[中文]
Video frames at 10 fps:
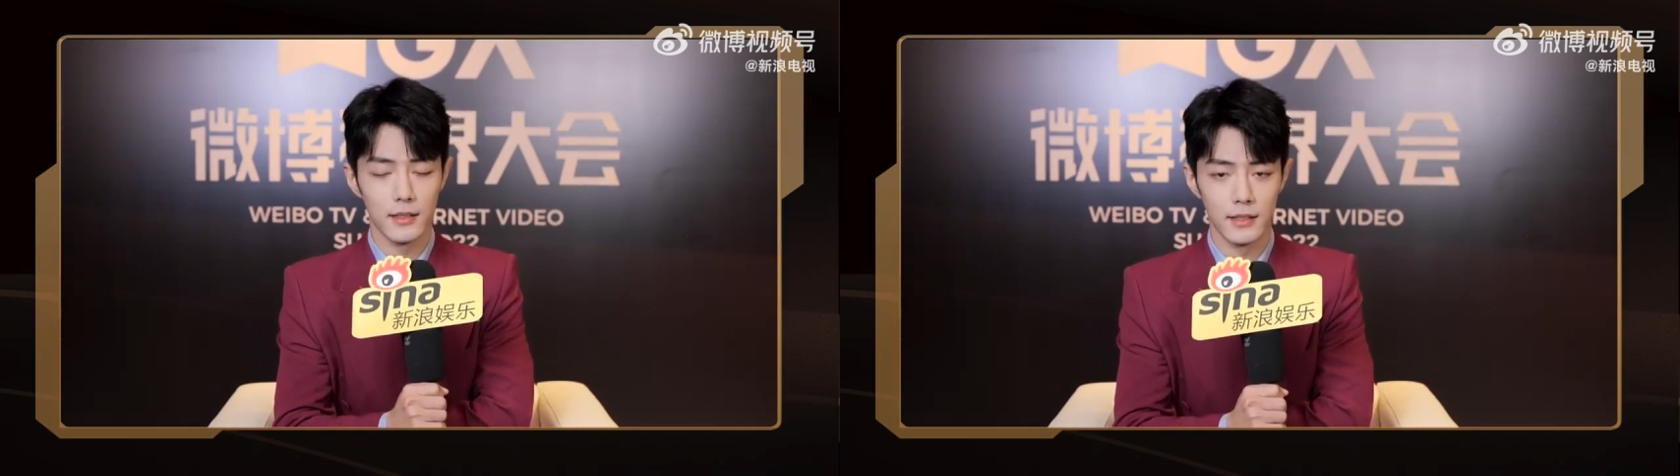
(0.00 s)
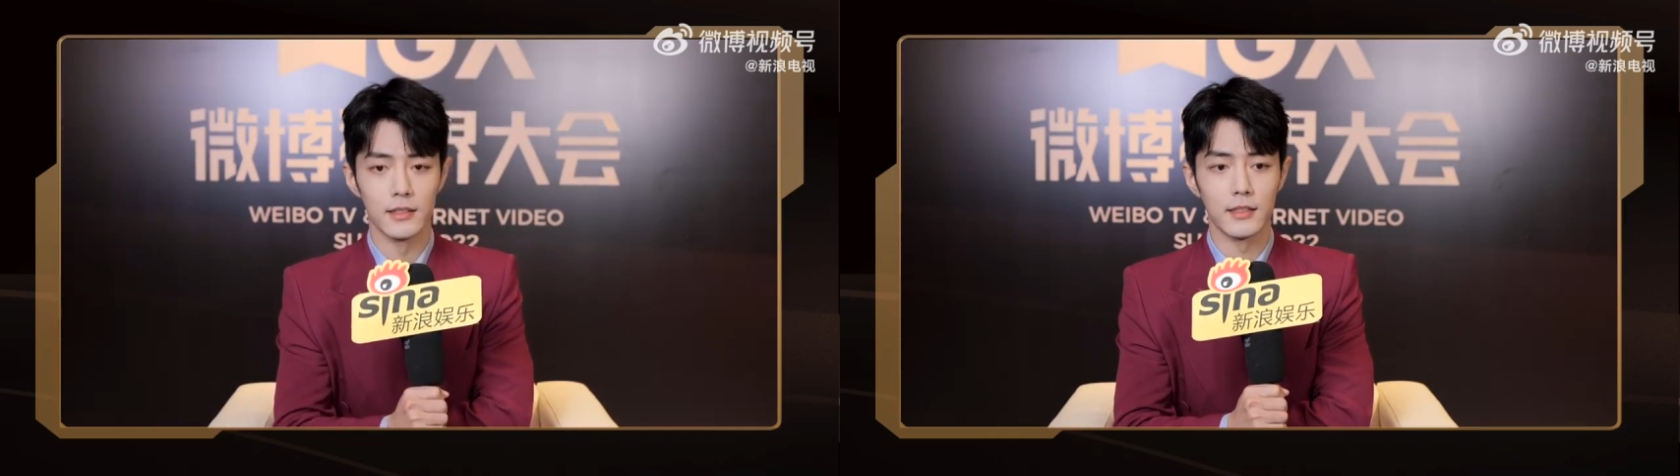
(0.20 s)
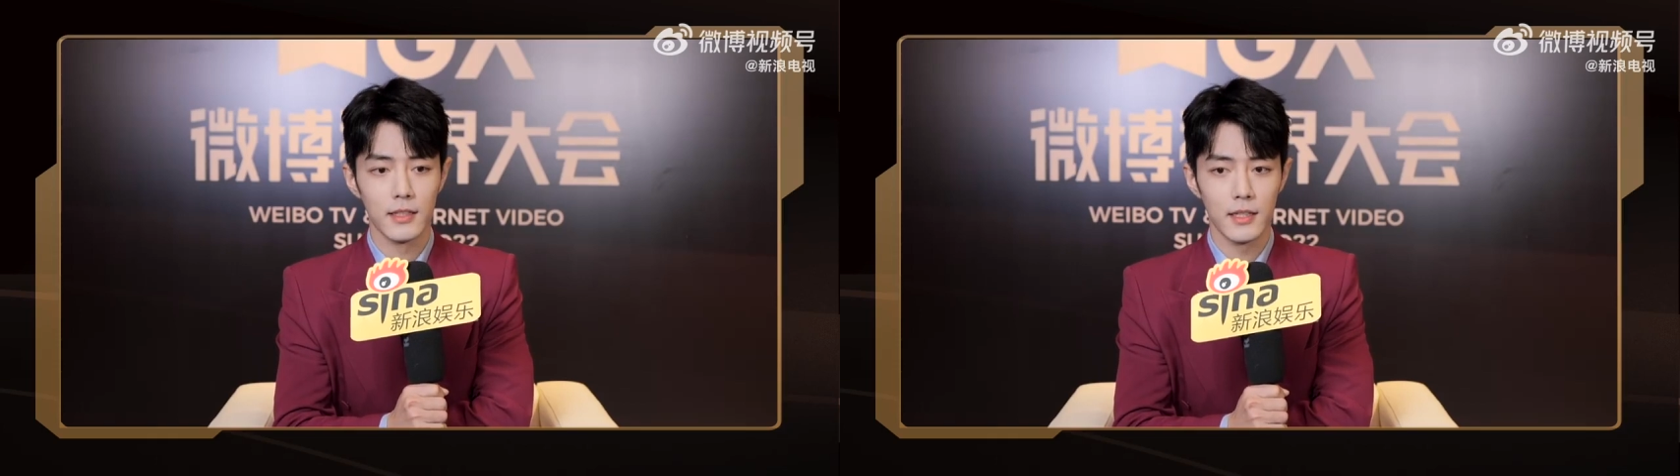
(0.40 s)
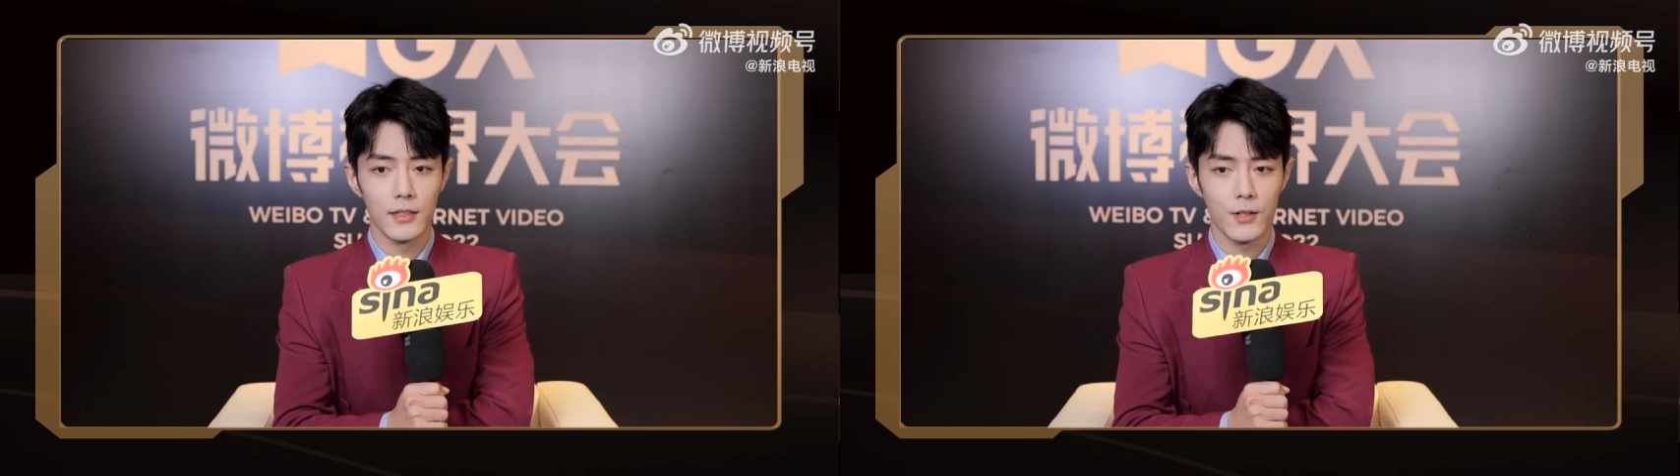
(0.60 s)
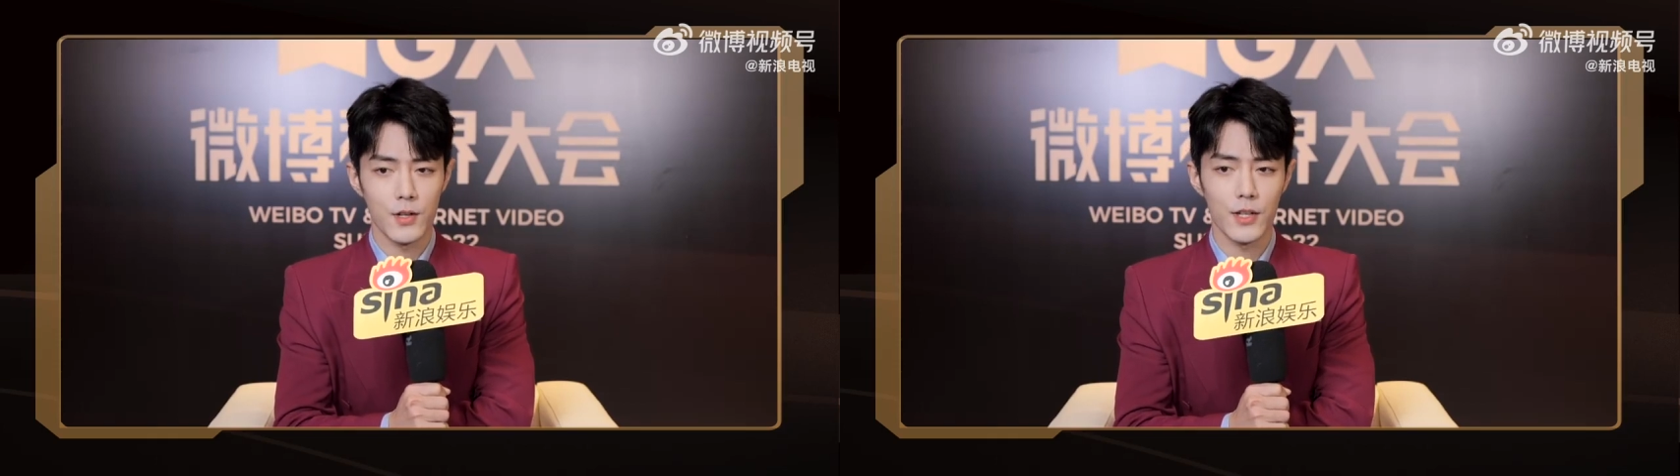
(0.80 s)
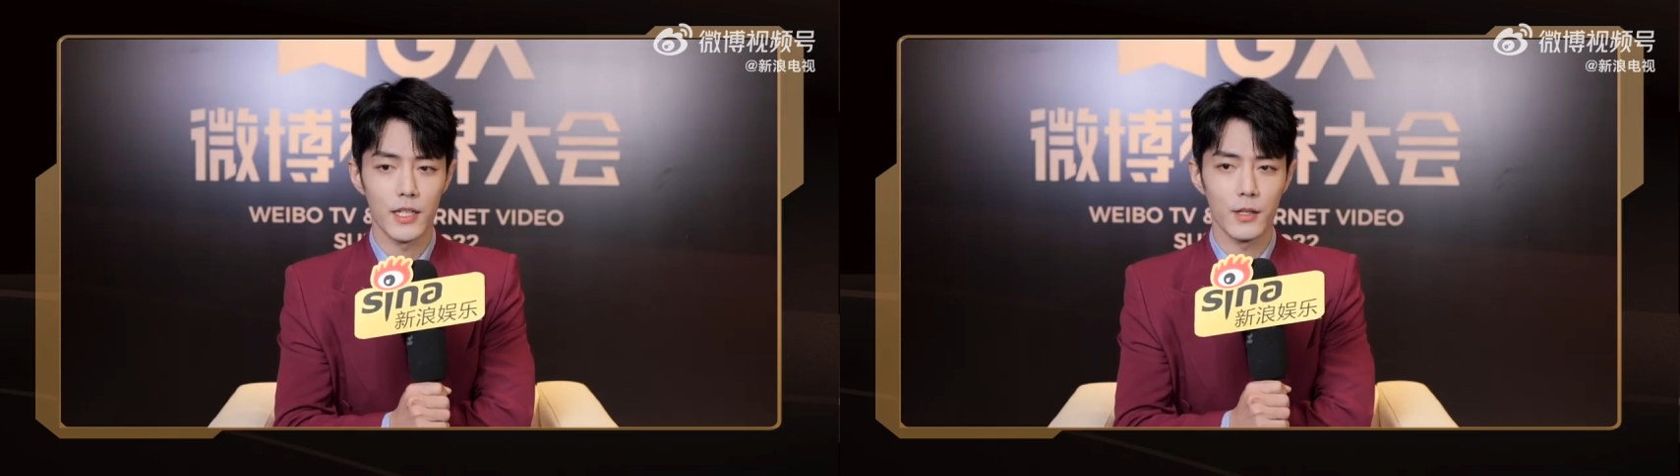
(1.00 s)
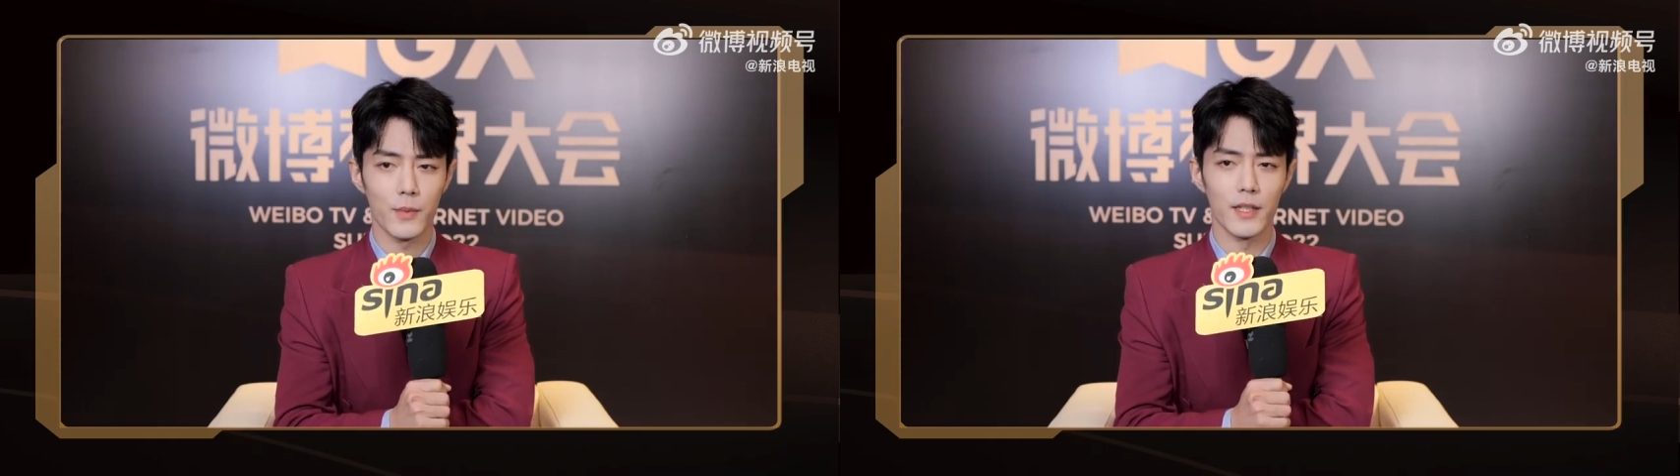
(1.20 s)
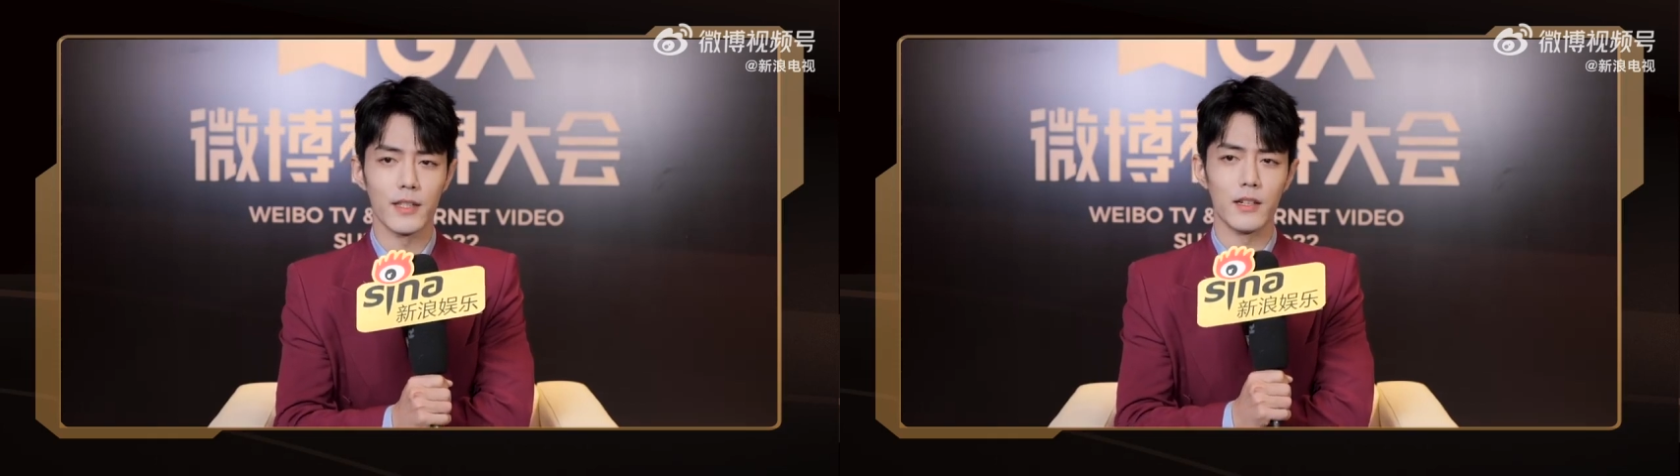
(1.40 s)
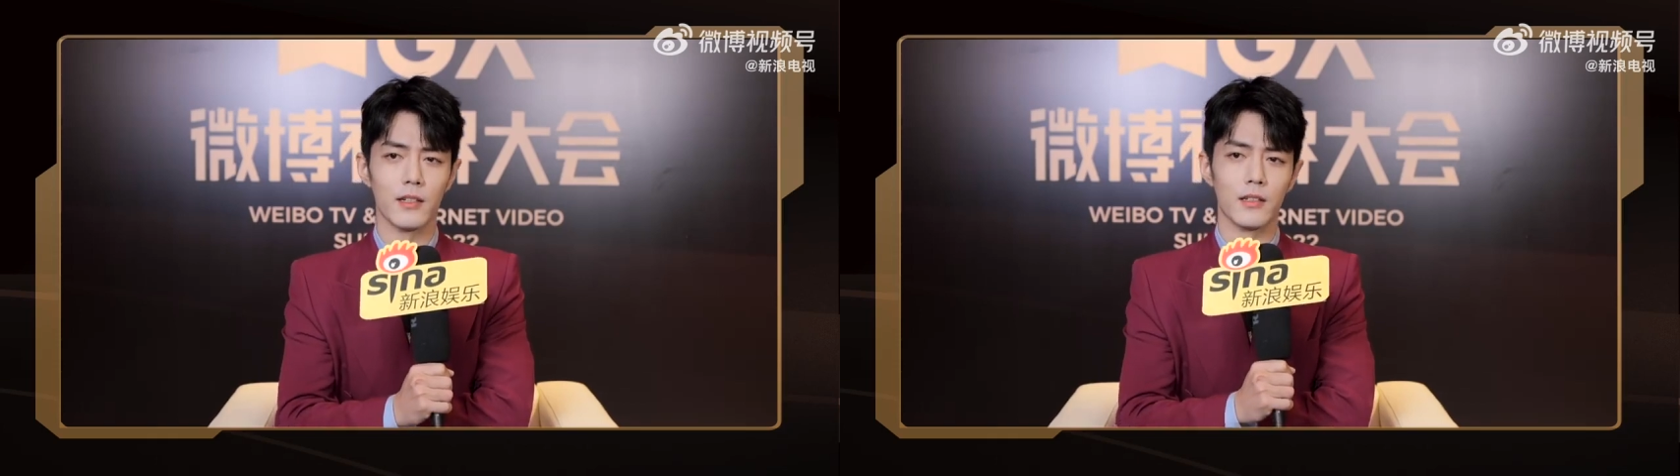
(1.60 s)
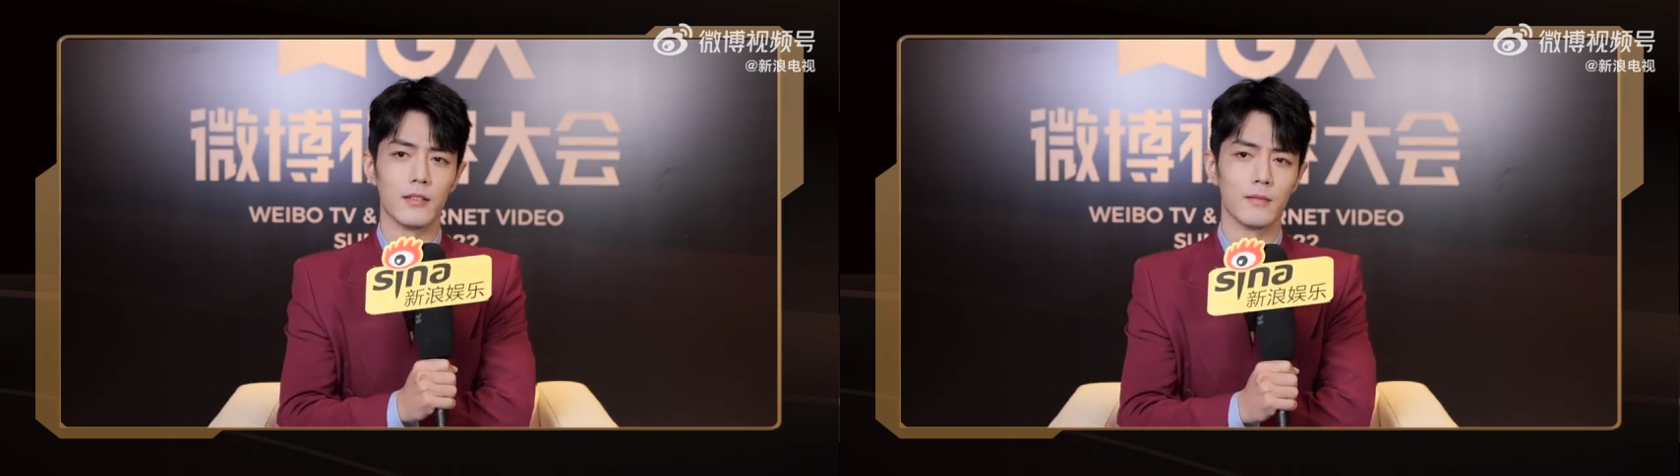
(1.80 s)
嗯，是一个比
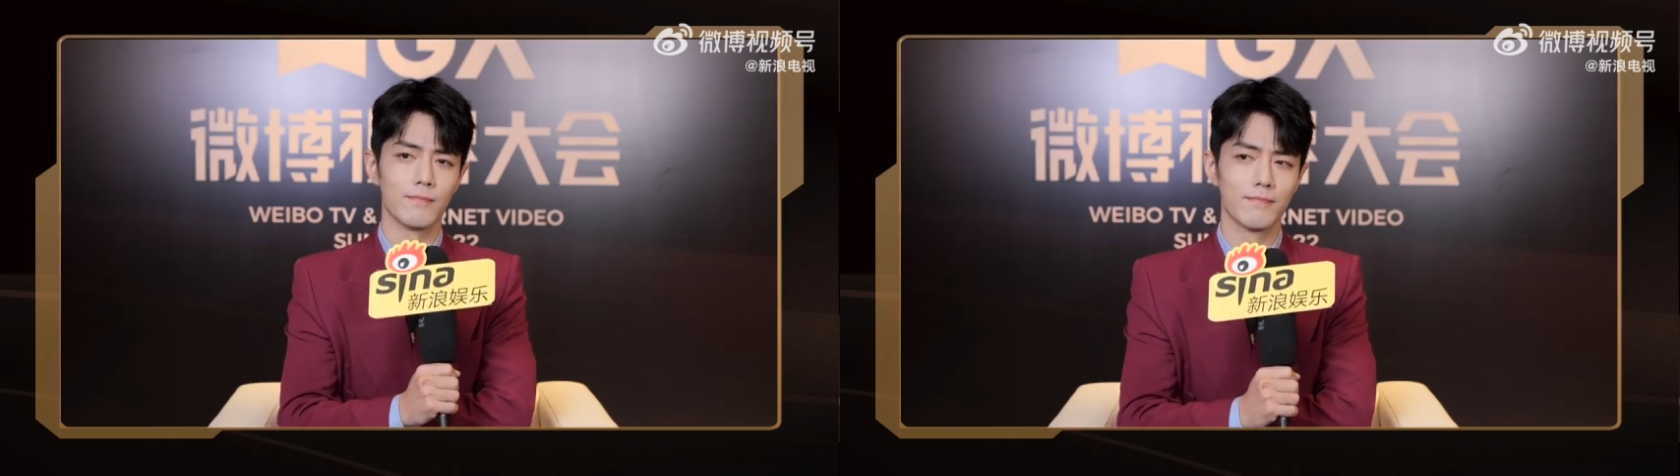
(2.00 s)
较